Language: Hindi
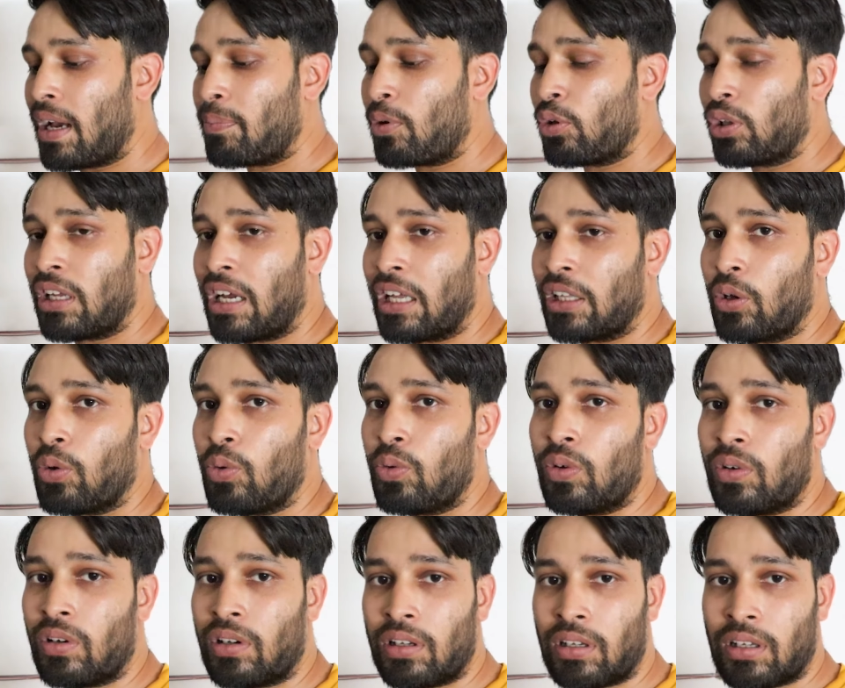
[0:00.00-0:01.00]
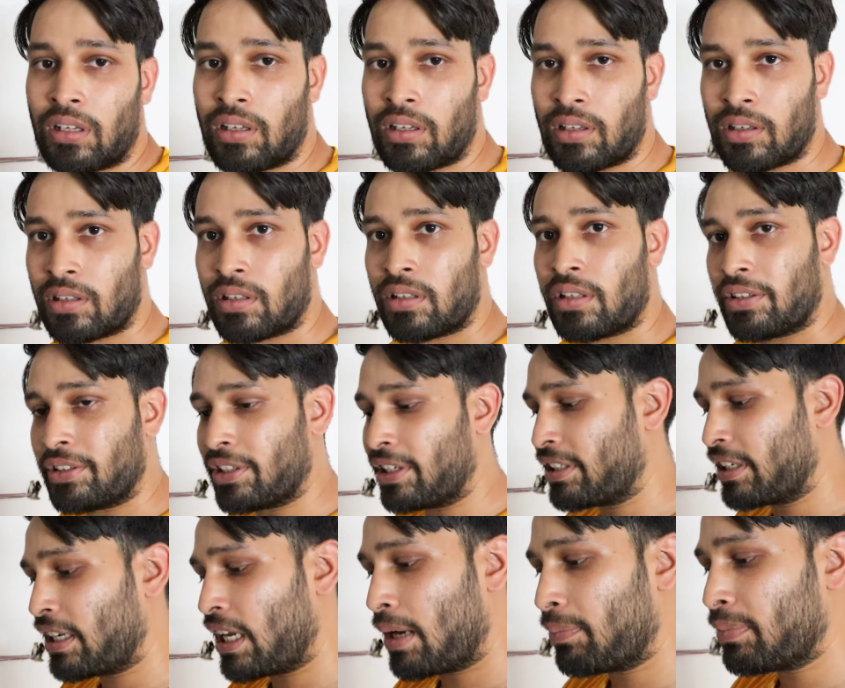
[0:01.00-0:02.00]
आपको दिखाता हूँ
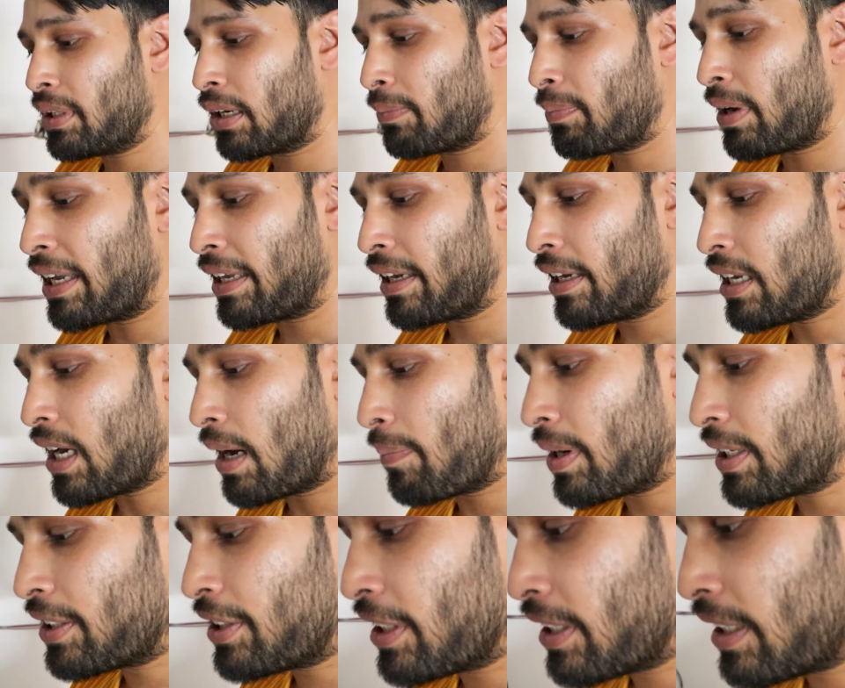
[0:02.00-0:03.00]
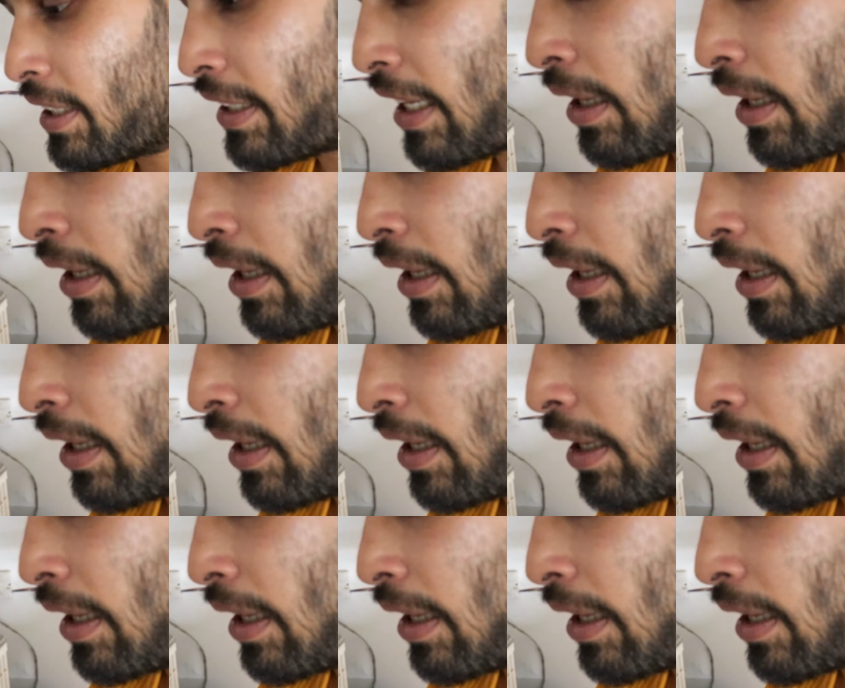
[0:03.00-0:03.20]
जैसे कि आप देख पाएंगे यहाँ पर छः